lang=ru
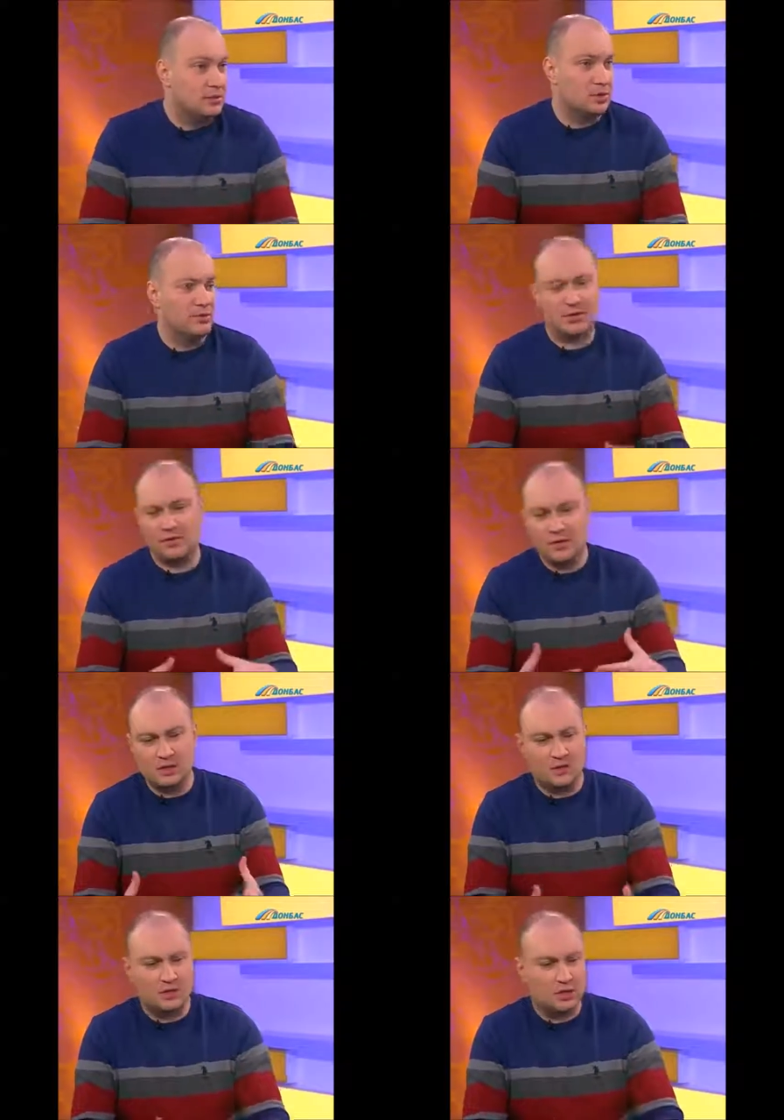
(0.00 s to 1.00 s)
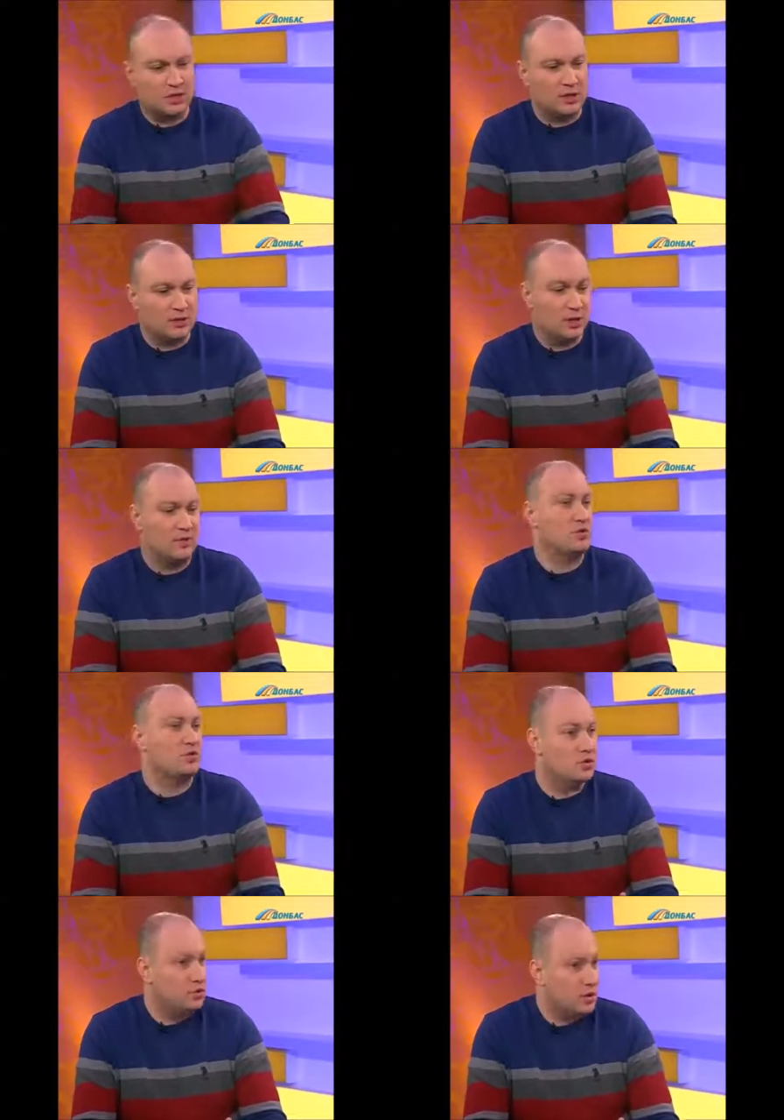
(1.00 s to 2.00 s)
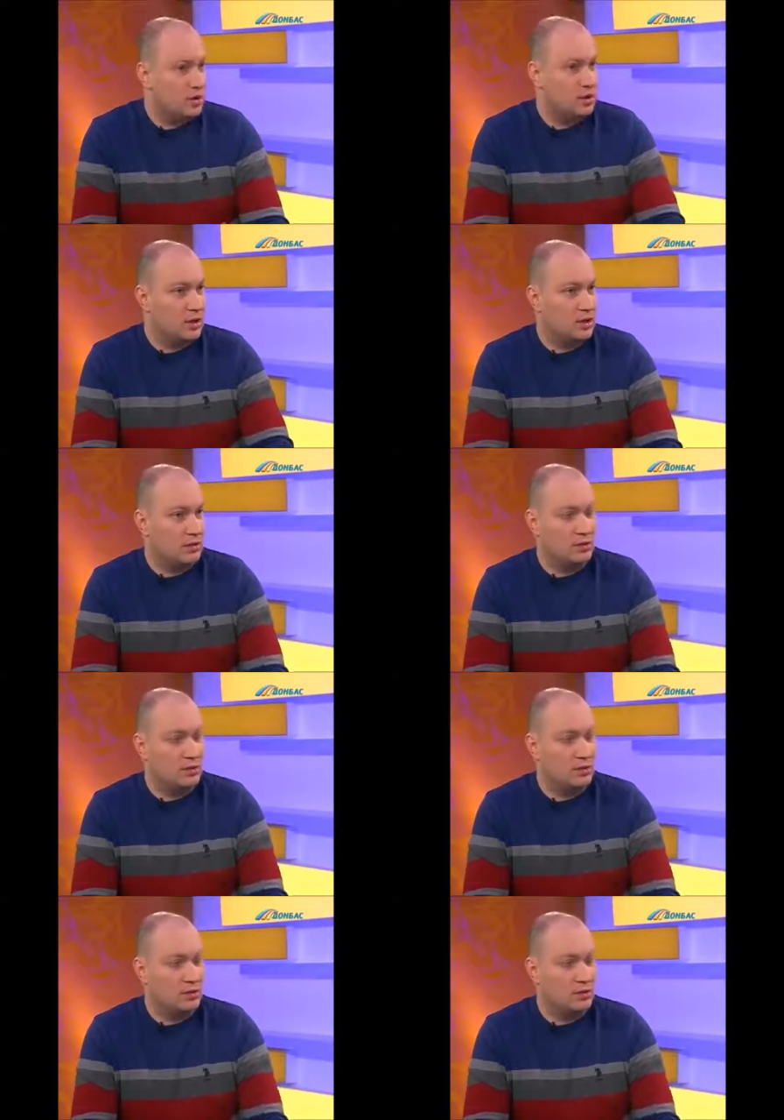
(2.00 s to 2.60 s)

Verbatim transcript: активистов гражданских, вооруженных отдельных